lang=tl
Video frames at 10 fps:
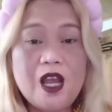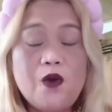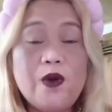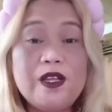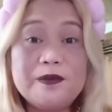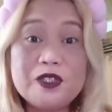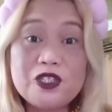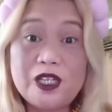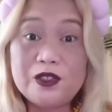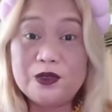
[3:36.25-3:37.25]
walang
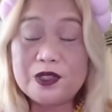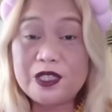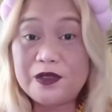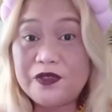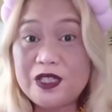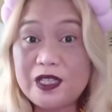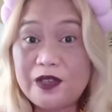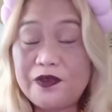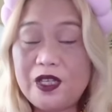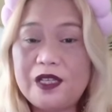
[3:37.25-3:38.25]
masyadong
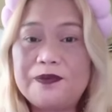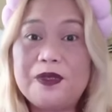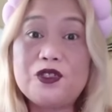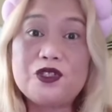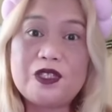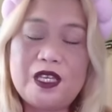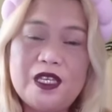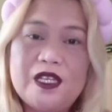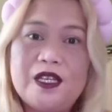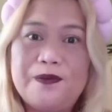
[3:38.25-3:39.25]
selfie-selfie at picture
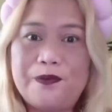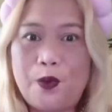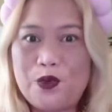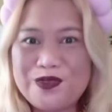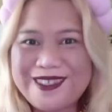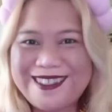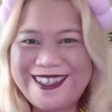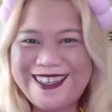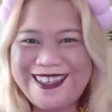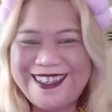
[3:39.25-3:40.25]
taken and
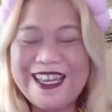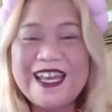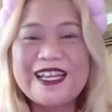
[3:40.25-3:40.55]
posing.